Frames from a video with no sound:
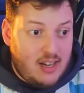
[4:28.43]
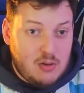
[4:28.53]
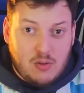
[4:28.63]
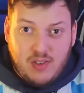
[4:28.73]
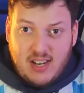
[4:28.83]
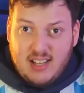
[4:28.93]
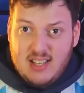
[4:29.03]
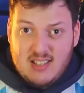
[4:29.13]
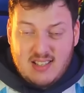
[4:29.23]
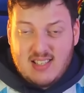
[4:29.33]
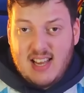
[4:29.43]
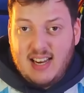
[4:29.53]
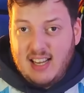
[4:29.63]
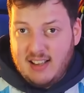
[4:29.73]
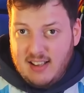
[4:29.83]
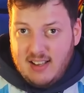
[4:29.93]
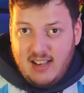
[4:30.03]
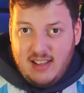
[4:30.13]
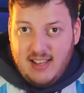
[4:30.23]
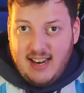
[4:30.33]
Enzo Fernández sale
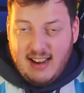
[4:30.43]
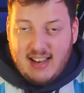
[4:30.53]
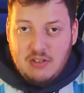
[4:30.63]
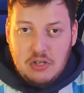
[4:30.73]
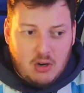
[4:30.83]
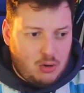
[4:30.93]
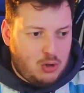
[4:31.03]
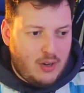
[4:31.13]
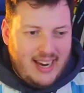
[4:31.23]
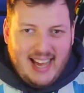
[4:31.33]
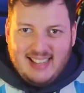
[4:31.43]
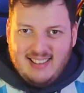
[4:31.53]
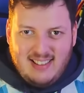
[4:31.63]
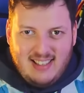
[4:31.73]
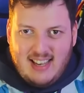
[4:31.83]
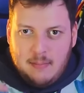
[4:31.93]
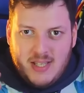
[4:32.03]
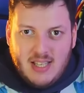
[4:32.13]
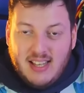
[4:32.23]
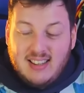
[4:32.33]
eh, de la cancha con toda la
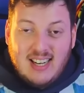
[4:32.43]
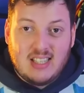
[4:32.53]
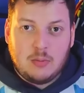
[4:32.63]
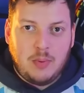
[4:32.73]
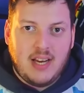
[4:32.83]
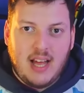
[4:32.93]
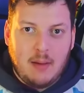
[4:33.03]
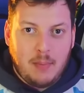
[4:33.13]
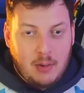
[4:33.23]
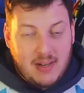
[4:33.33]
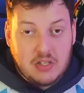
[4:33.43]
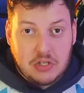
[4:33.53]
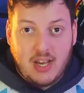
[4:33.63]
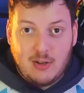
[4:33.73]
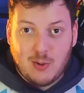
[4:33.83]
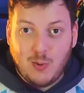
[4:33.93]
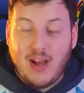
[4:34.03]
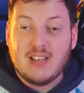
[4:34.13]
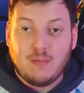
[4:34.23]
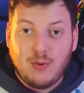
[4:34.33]
camiseta transpirada, pero más allá de
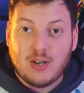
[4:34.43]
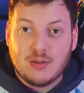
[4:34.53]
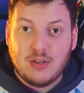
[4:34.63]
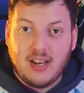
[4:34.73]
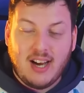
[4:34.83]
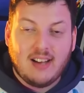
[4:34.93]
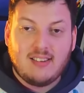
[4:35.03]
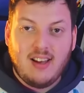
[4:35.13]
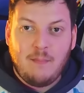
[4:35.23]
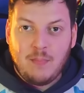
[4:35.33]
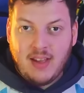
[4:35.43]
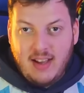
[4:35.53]
su esfuerzo y desgaste,